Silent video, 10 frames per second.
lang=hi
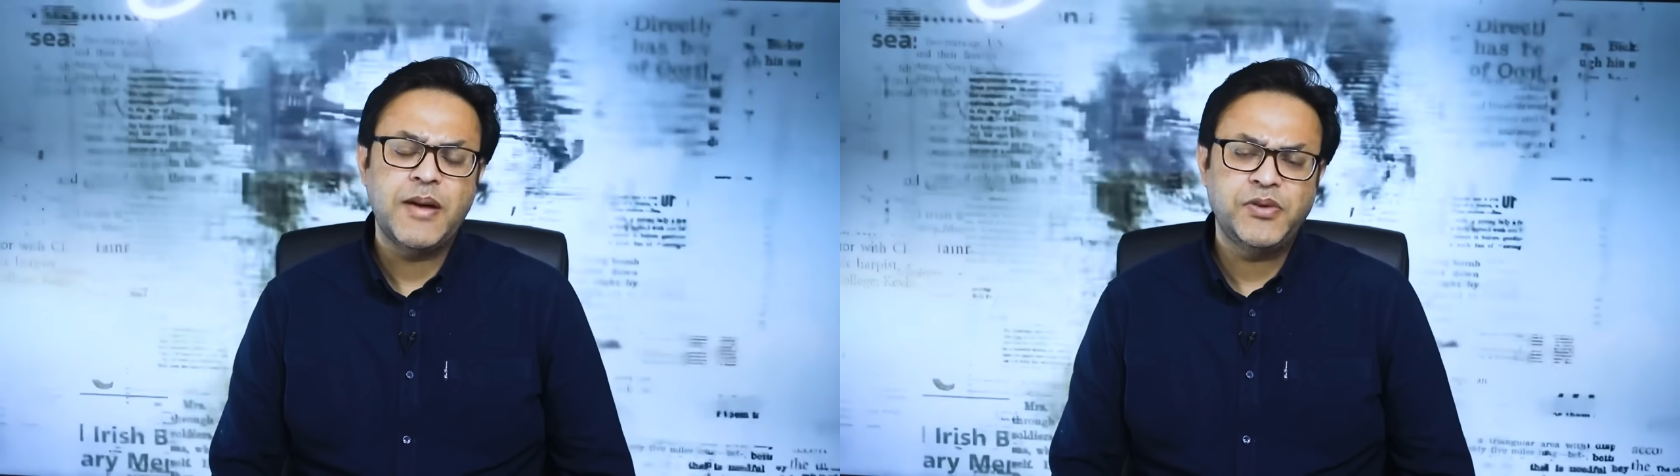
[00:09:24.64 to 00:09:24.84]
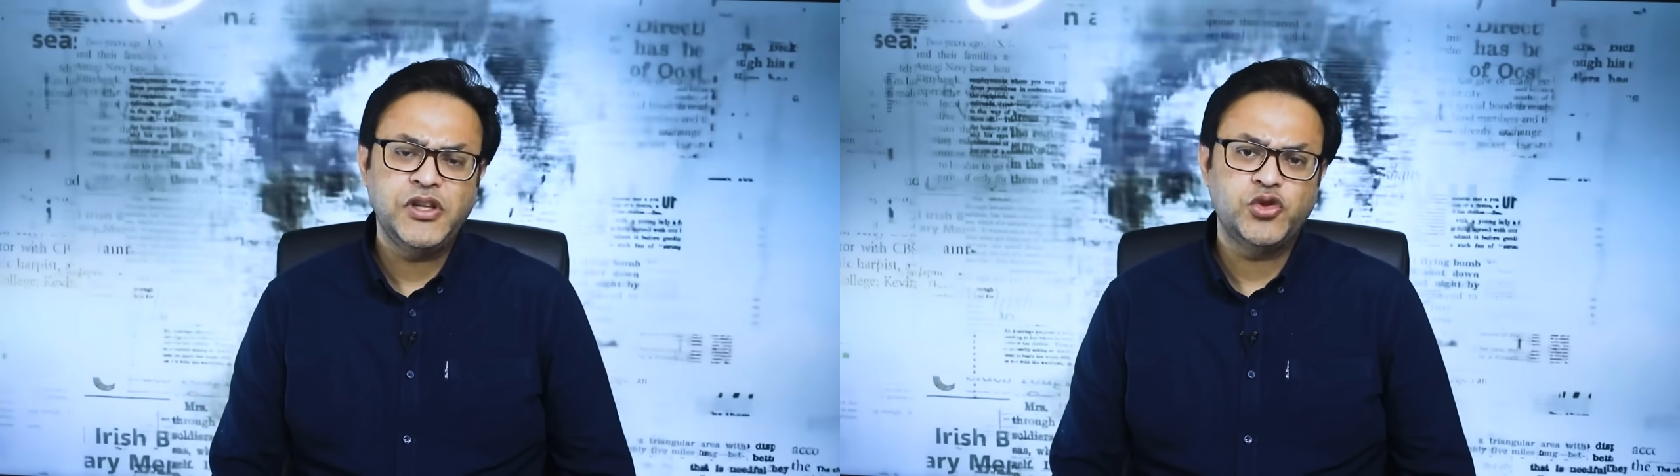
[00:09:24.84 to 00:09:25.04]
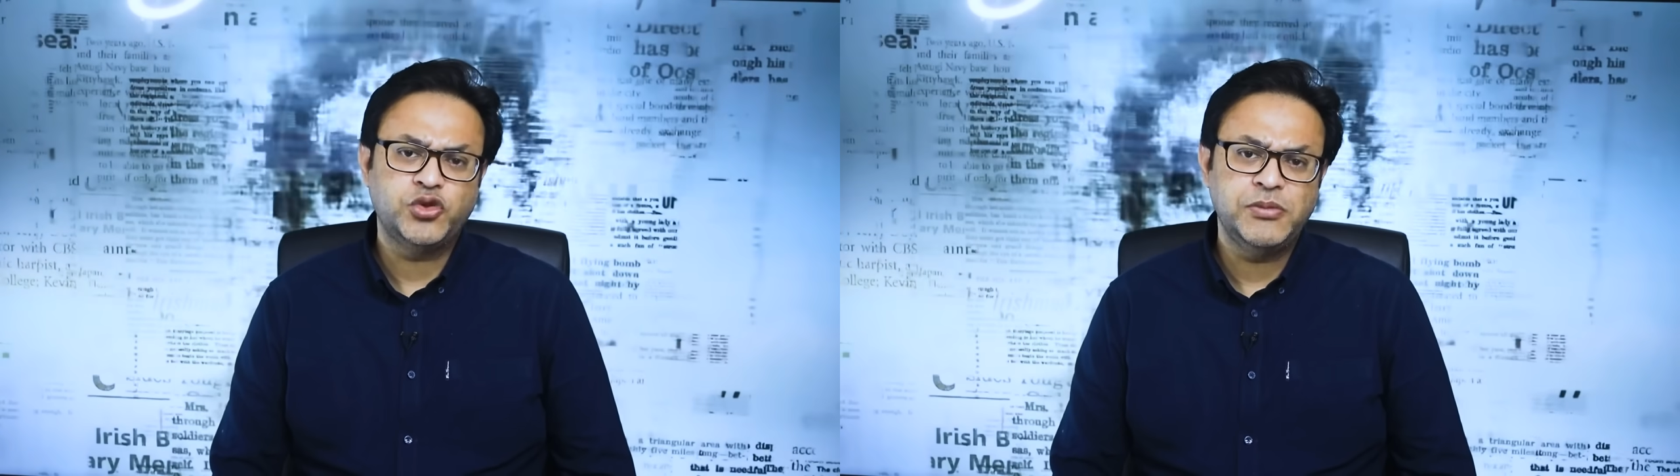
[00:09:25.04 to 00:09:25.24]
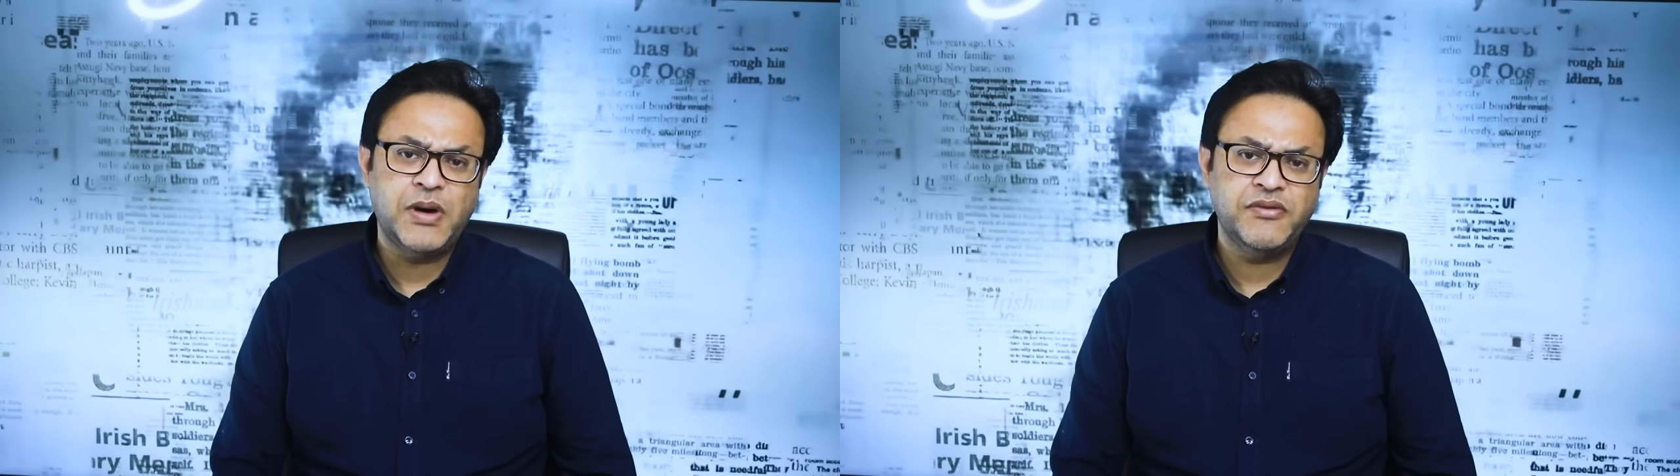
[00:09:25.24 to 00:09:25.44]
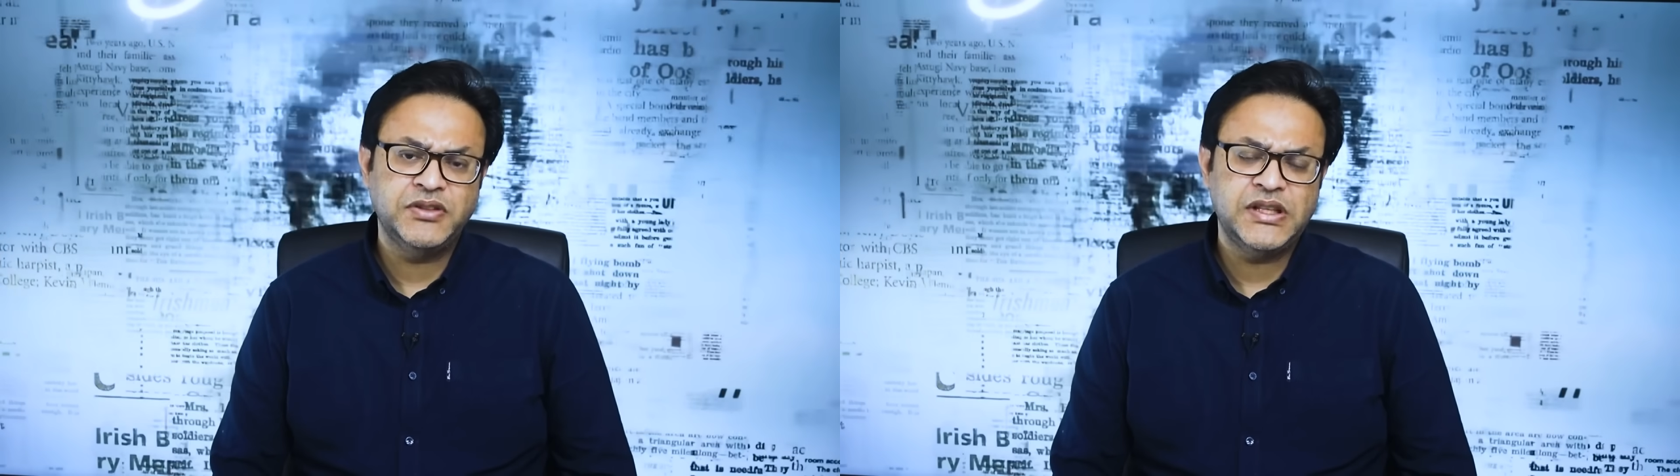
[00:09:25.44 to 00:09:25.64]
आपकी चौथी
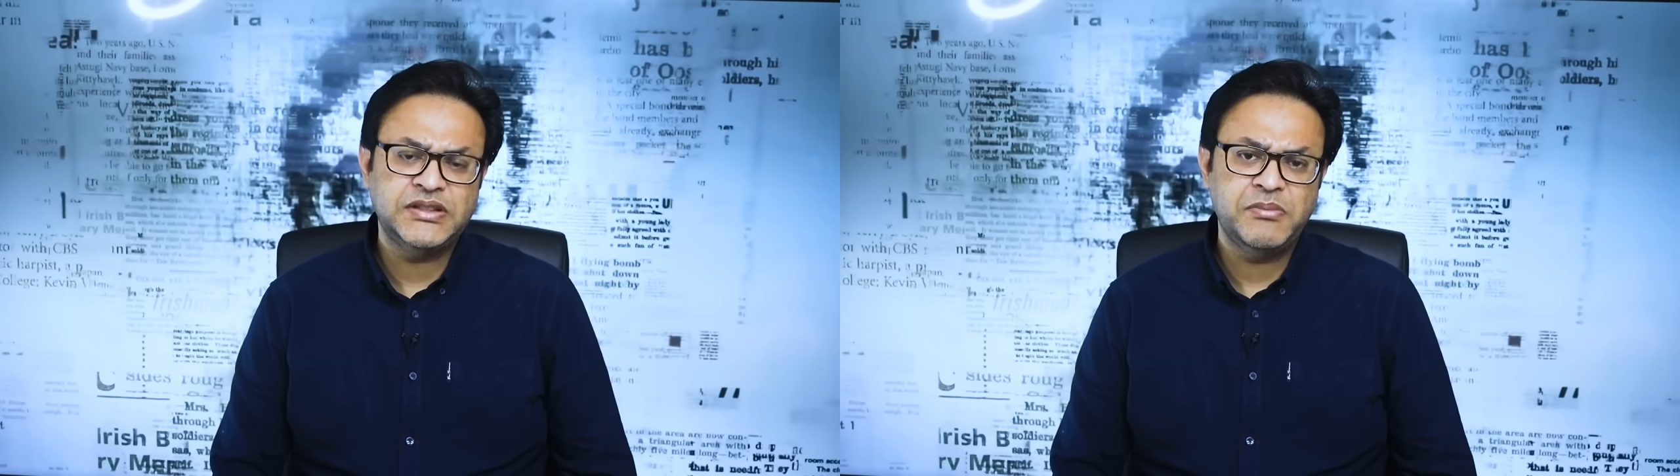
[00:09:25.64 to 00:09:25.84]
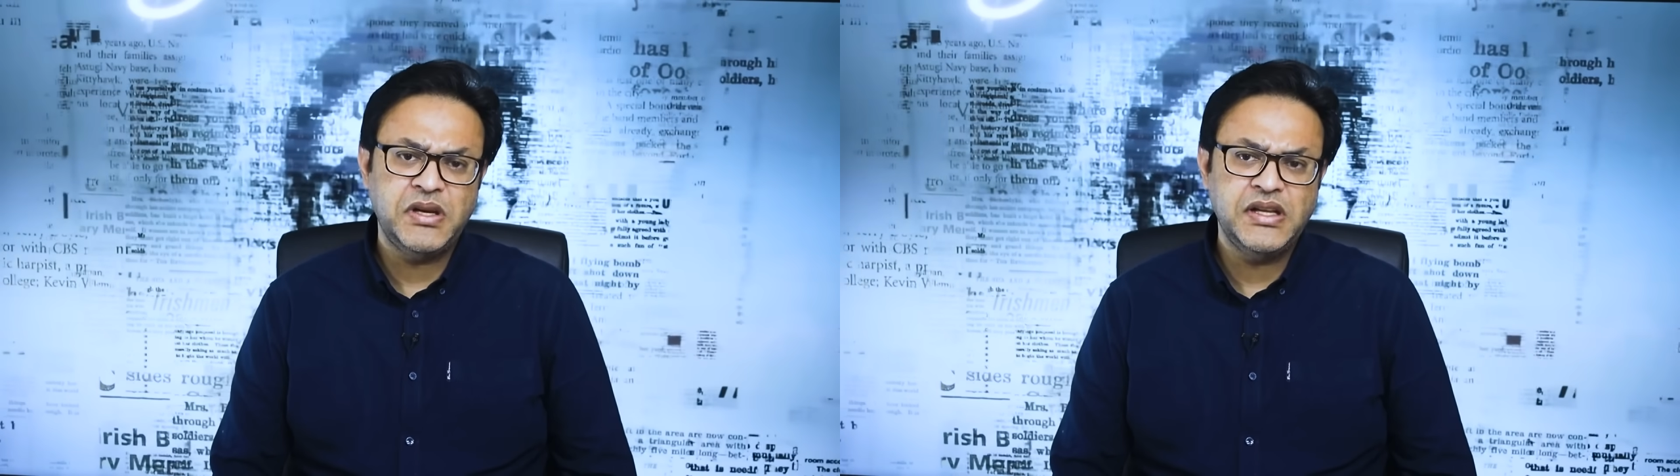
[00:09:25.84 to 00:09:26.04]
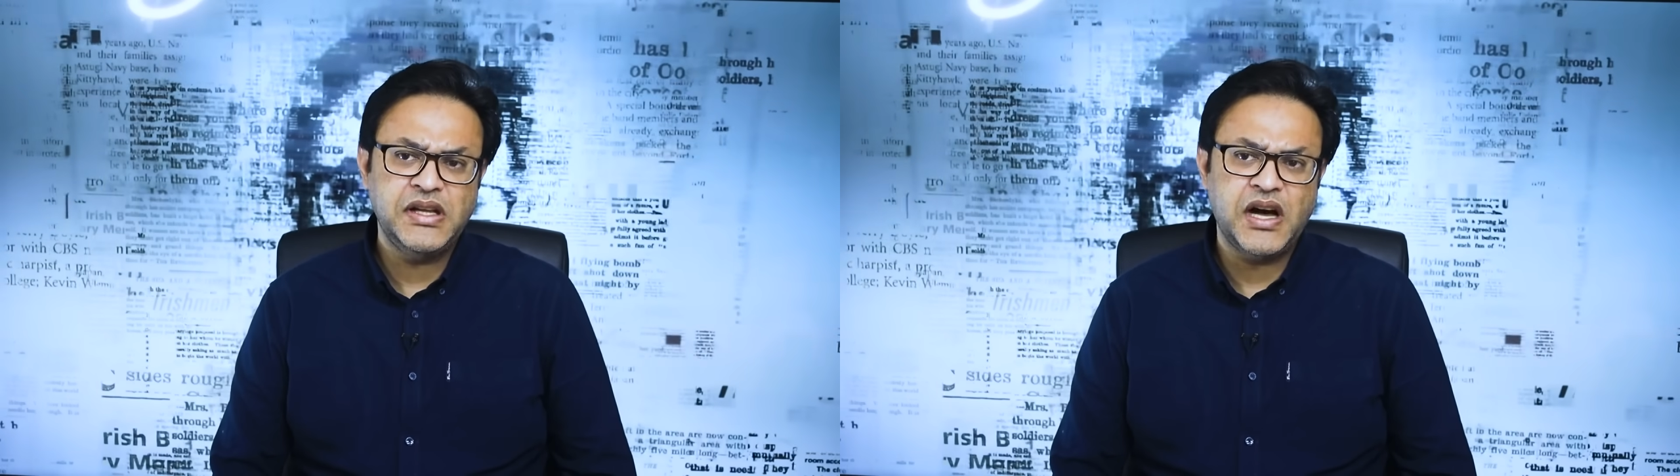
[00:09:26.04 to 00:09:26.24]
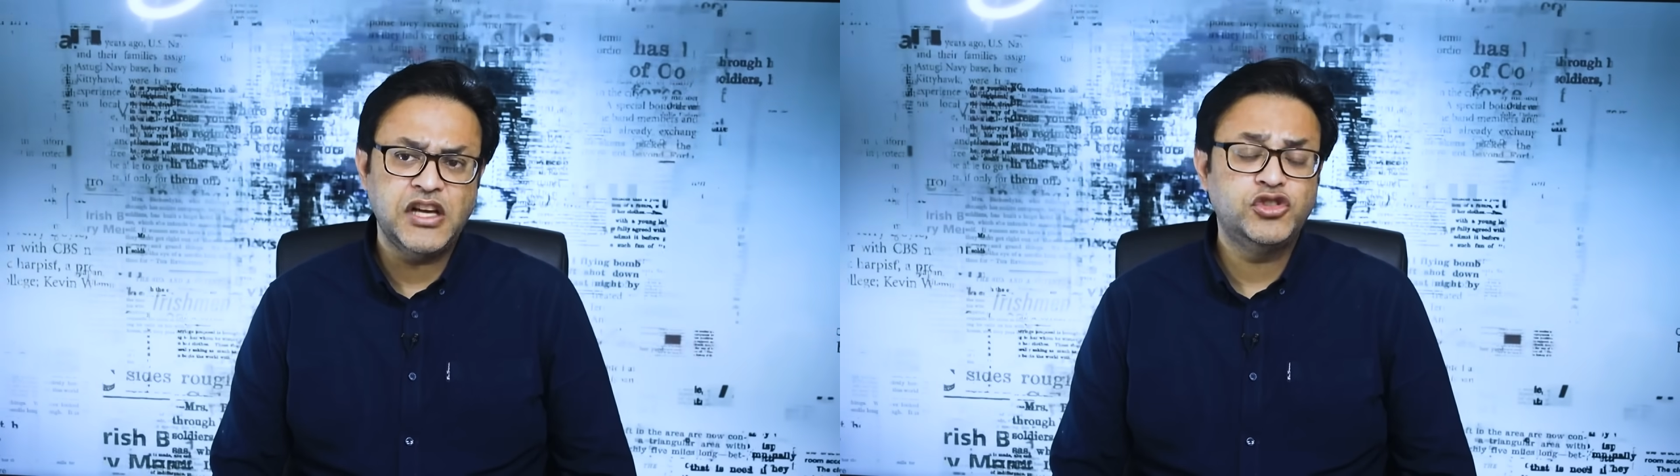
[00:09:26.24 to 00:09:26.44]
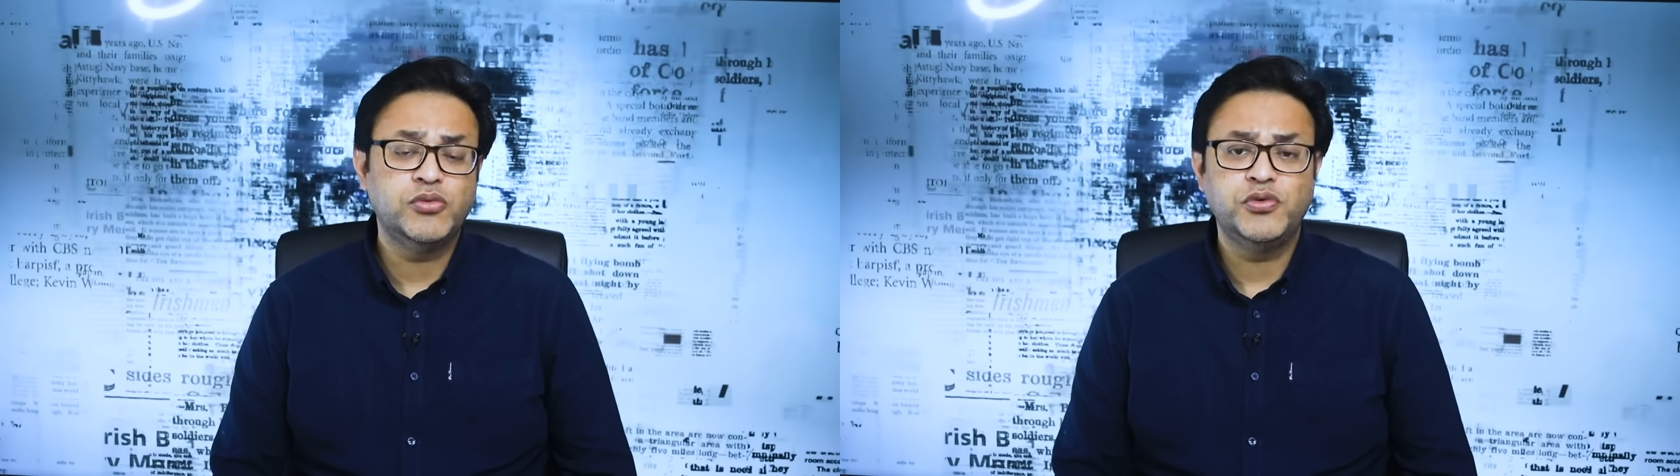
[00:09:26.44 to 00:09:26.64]
बार वजी अजम बनने की
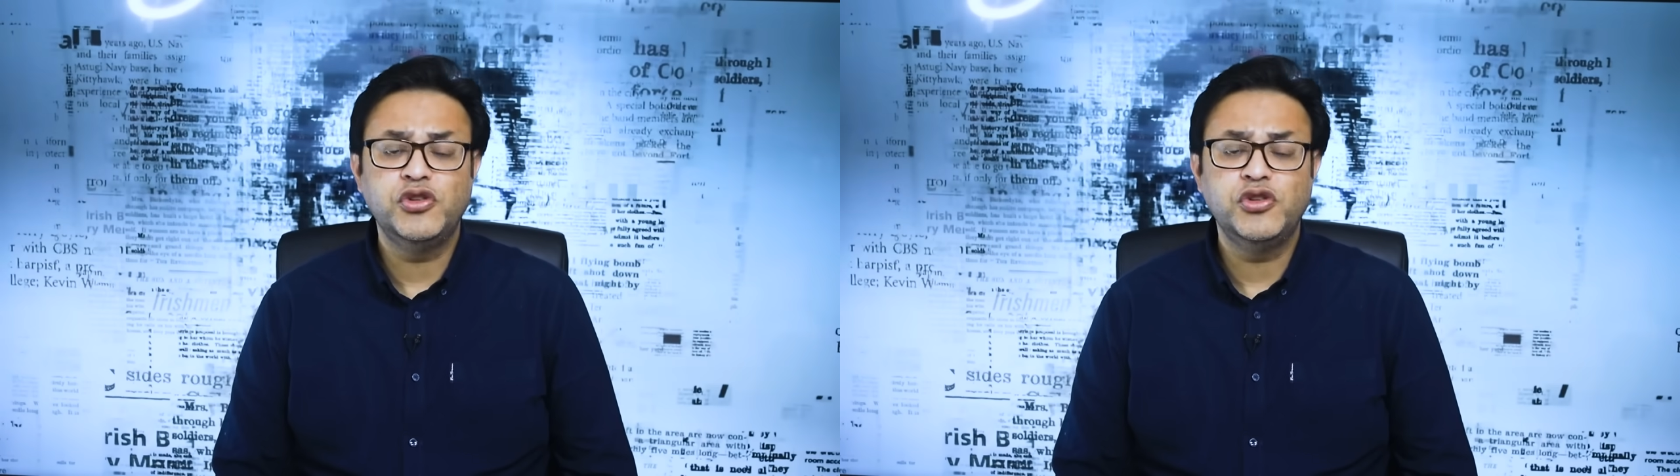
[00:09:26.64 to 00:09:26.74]
ख्वाहिश तो